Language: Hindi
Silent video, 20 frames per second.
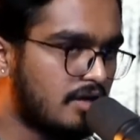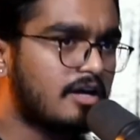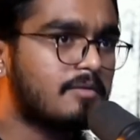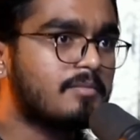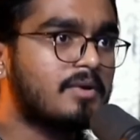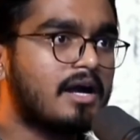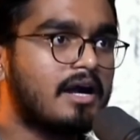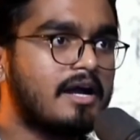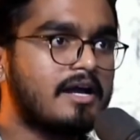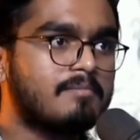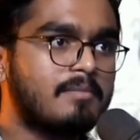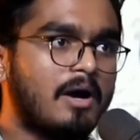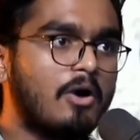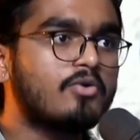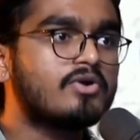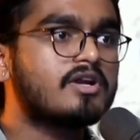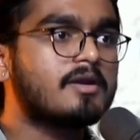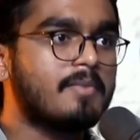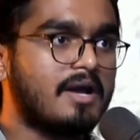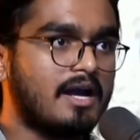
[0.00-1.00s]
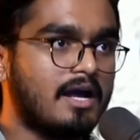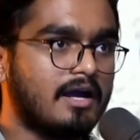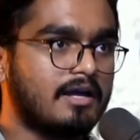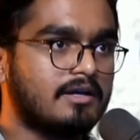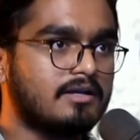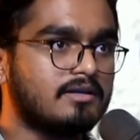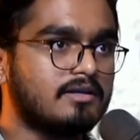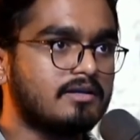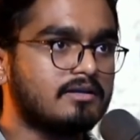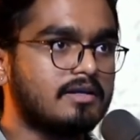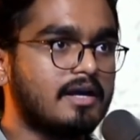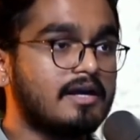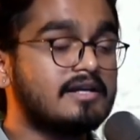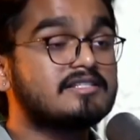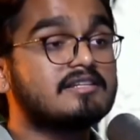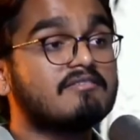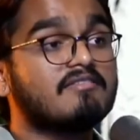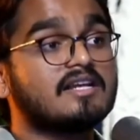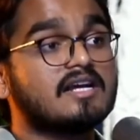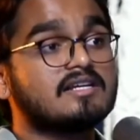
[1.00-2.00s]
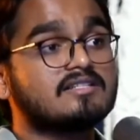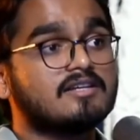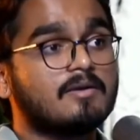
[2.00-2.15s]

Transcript: कर्म का एक बाउंड्री बना के दे देता है इसी वजह